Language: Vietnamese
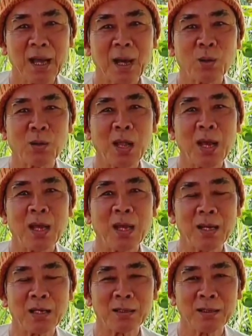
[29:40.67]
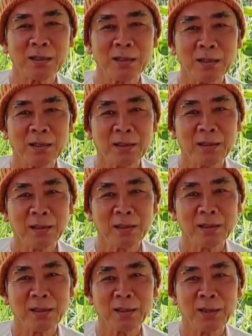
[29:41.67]
nào là ăn
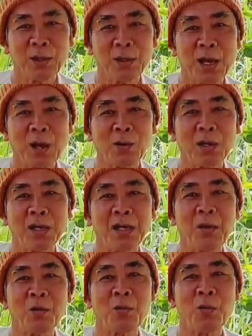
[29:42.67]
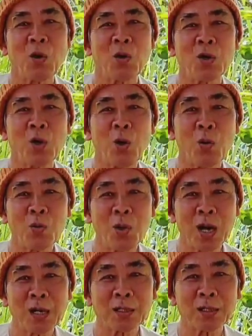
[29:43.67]
rồi nào là nghèo khổ khổ
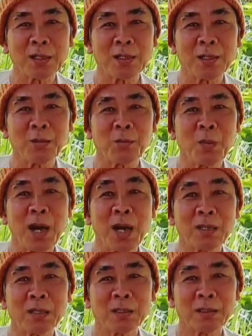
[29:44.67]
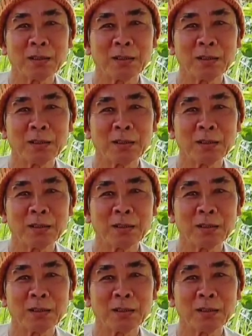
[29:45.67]
quá rồi bán